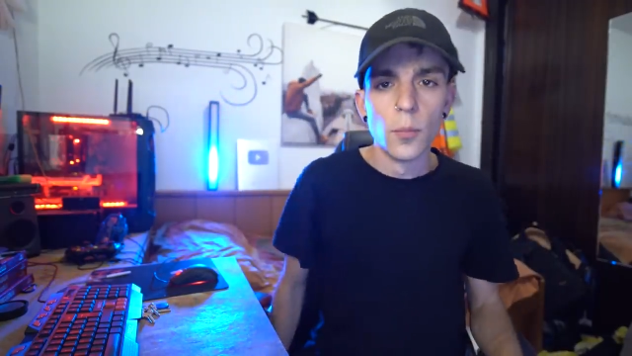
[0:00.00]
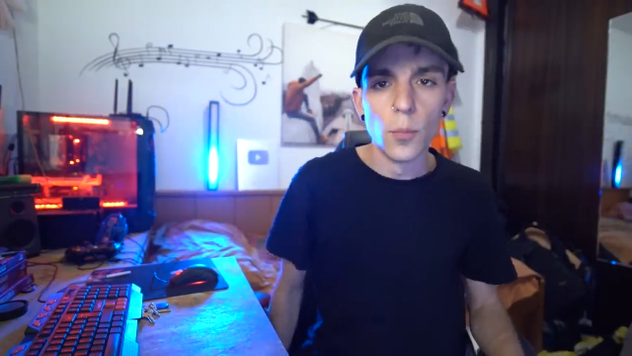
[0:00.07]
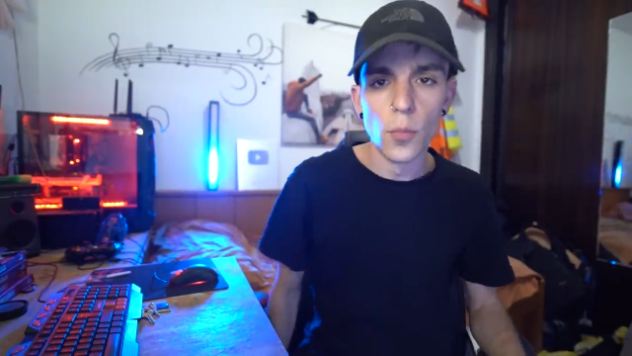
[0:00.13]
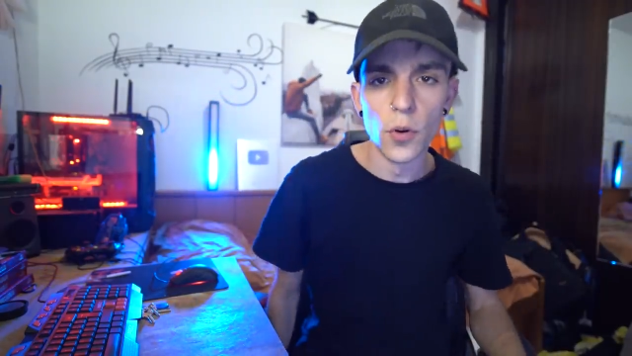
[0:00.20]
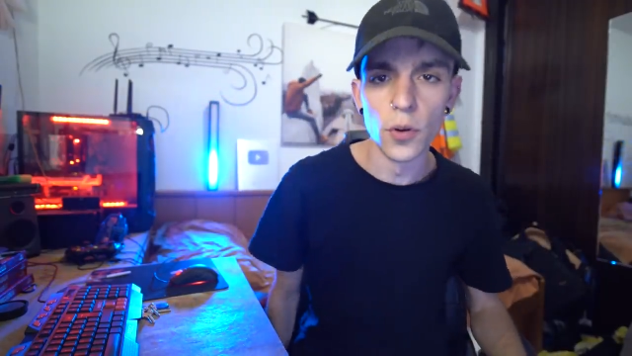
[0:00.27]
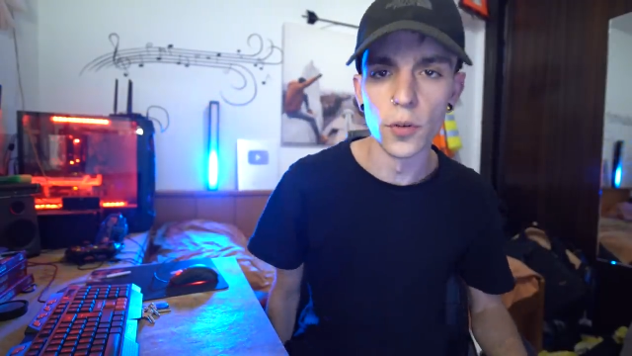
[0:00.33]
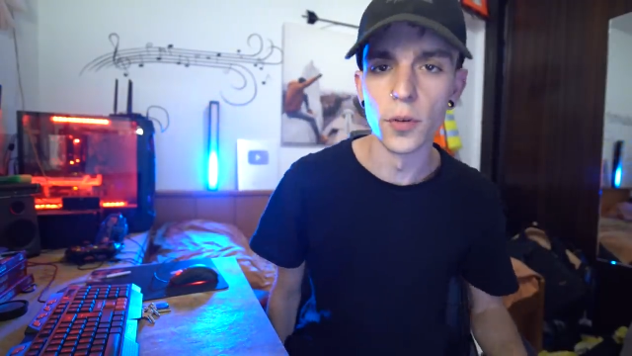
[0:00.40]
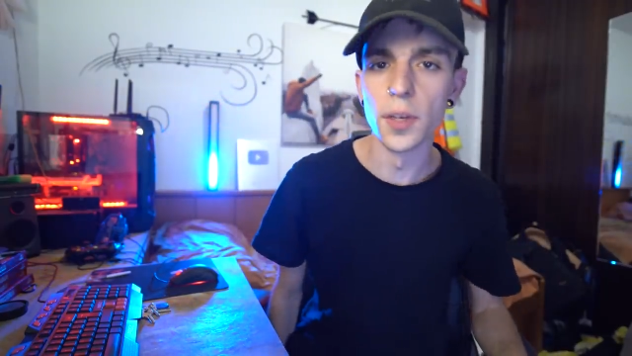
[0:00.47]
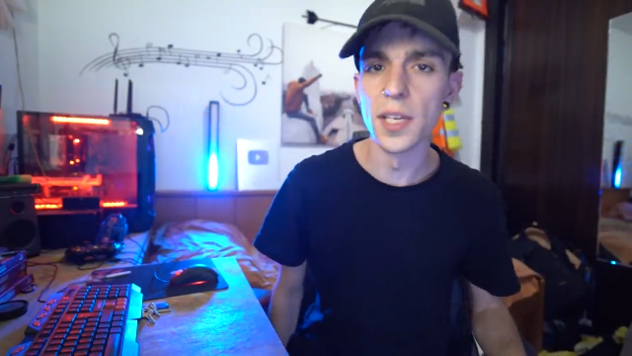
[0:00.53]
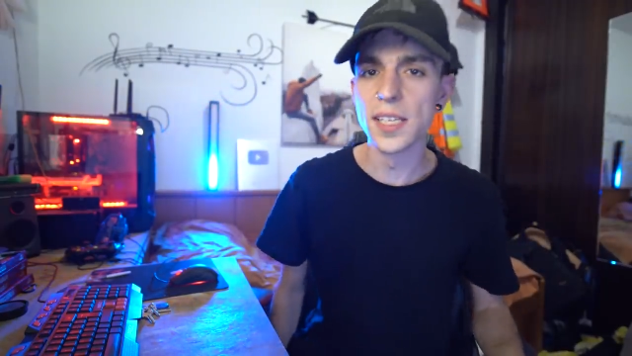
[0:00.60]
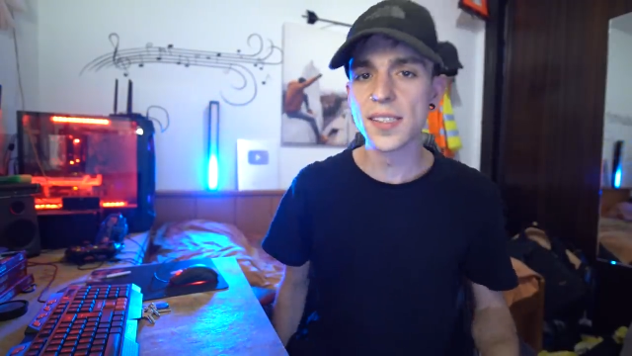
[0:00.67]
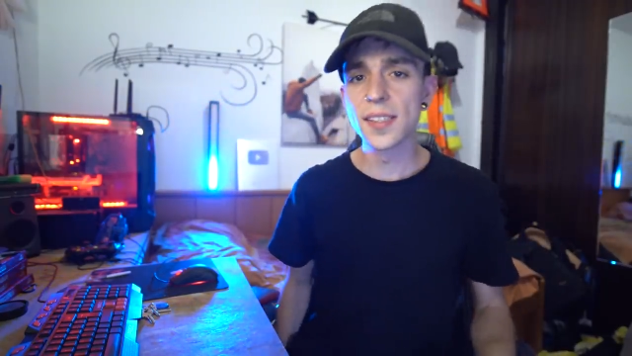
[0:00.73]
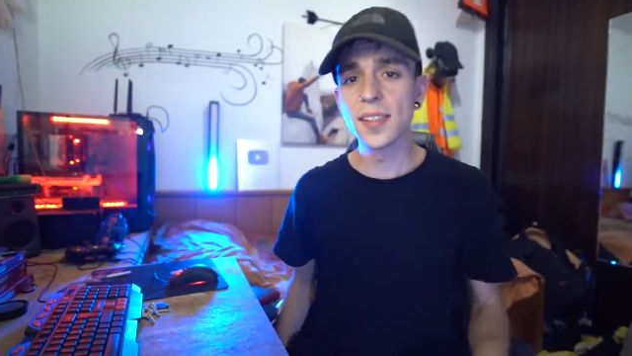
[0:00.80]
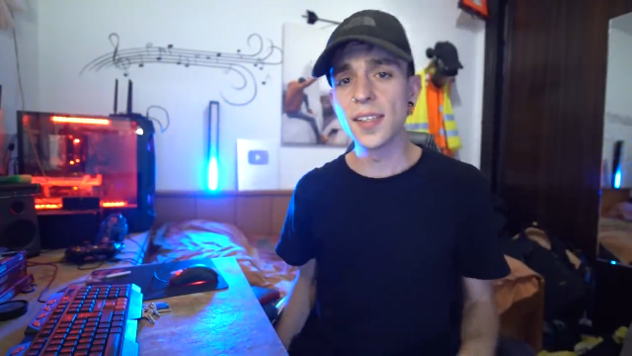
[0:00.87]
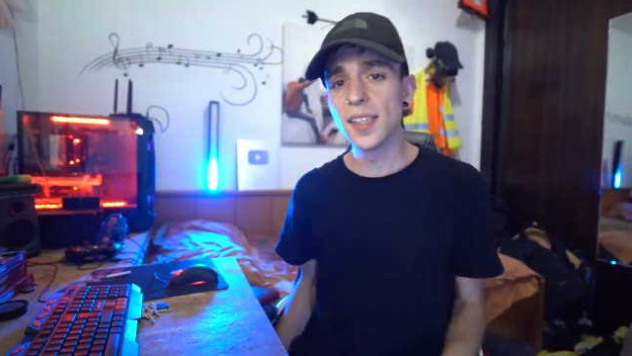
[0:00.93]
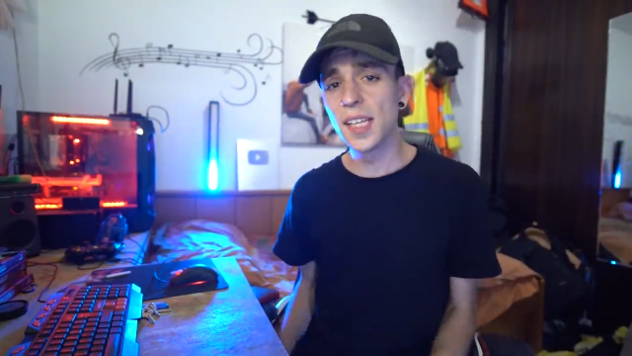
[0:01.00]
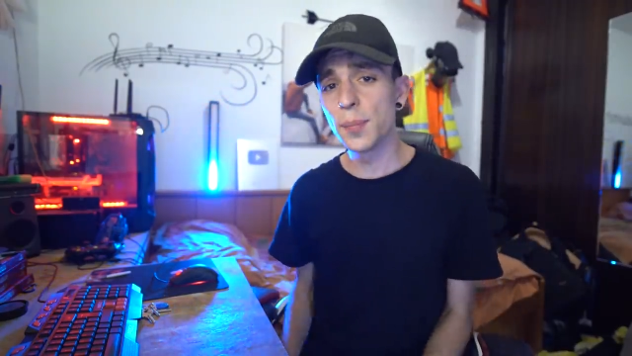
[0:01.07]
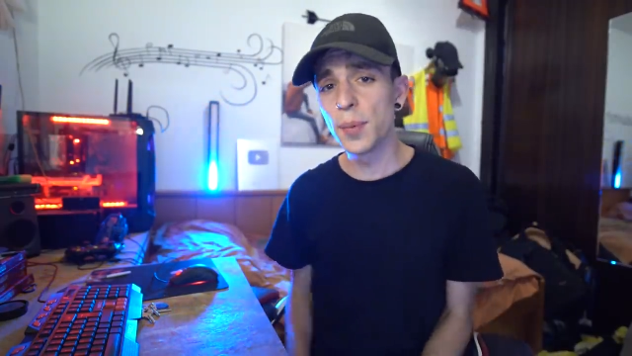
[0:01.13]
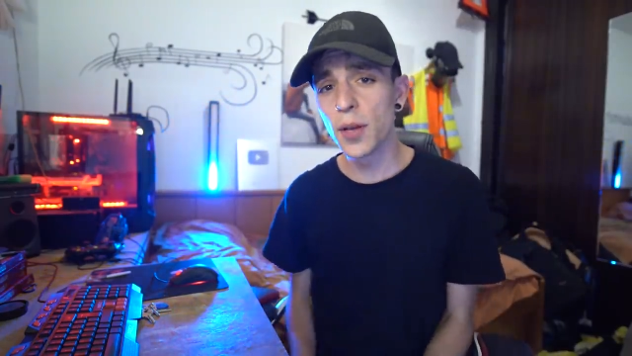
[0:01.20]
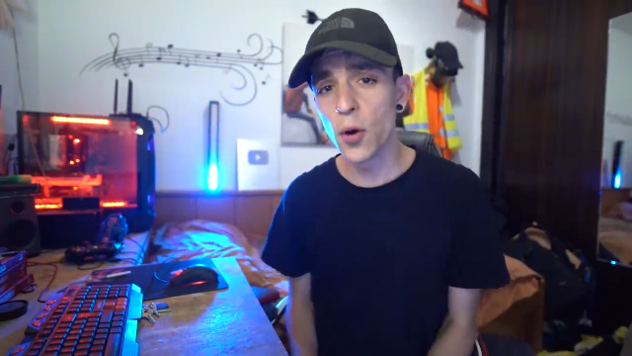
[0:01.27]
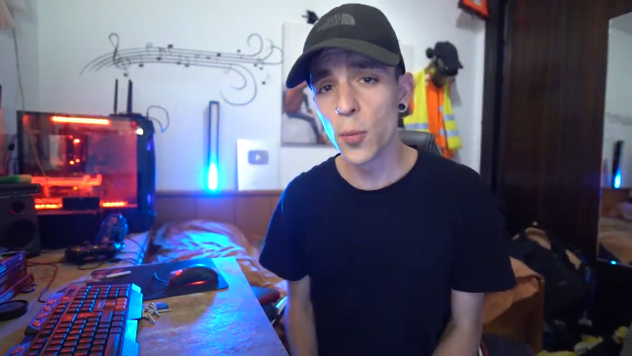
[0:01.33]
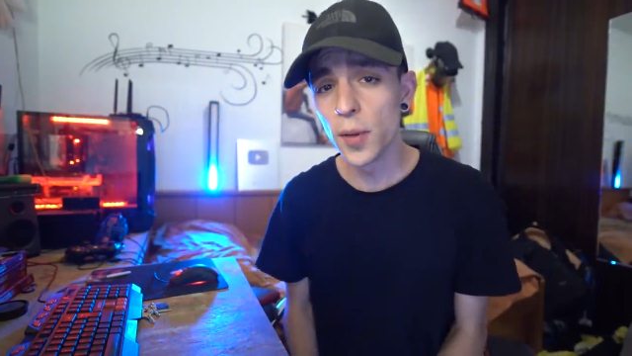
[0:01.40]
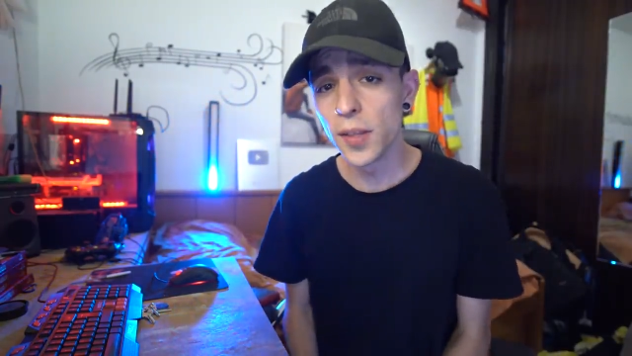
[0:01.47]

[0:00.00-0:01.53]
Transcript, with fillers: Bueno, este es el típico